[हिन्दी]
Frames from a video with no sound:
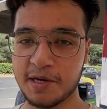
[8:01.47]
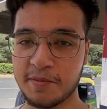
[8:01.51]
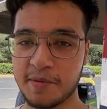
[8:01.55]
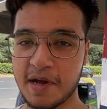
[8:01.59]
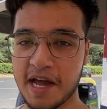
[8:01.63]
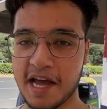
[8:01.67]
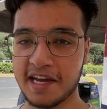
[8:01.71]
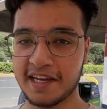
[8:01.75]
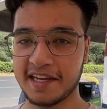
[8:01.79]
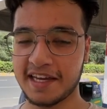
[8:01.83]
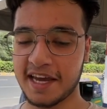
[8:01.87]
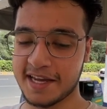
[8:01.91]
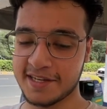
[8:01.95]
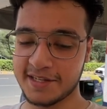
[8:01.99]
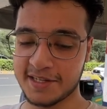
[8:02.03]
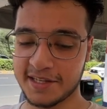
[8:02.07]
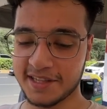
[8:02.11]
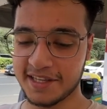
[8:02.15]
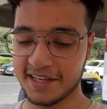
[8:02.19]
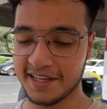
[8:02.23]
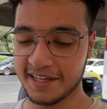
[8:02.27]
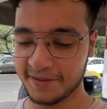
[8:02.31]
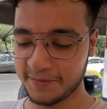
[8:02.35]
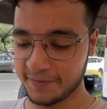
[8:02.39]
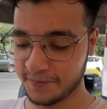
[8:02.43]
भी नहीं पाया कैसे
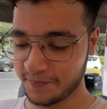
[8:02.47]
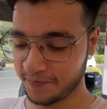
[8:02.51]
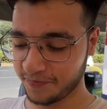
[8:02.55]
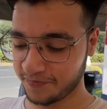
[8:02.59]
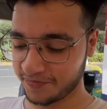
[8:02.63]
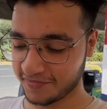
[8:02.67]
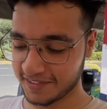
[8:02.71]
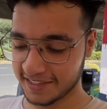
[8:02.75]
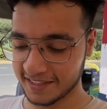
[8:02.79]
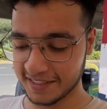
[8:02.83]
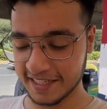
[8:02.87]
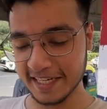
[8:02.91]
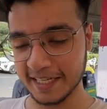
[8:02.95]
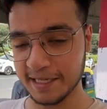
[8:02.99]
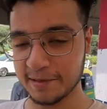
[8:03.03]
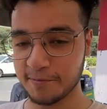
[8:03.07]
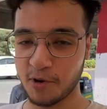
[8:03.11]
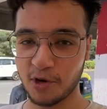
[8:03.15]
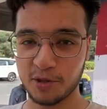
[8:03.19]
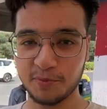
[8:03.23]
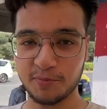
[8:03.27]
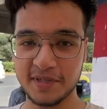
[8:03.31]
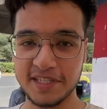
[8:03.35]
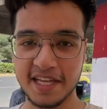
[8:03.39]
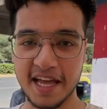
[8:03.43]
थे लेकिन
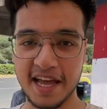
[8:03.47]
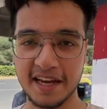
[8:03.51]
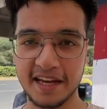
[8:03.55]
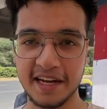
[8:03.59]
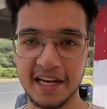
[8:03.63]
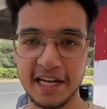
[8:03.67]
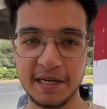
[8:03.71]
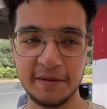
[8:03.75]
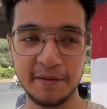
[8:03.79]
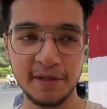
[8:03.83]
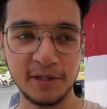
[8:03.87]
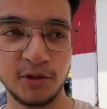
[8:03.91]
बहुत मजा आया खाने